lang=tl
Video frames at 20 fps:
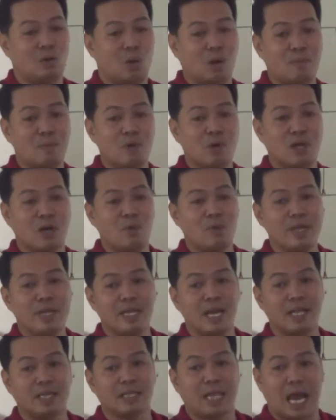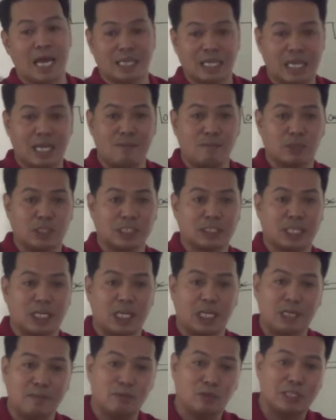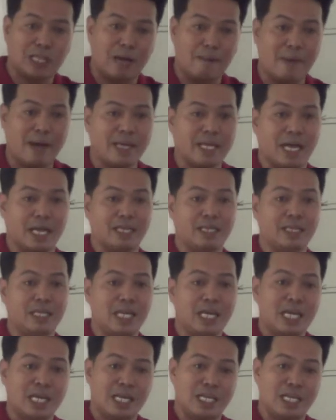Huwag mong gawin yan. Kahit alam mo sa sarili mo tama yan,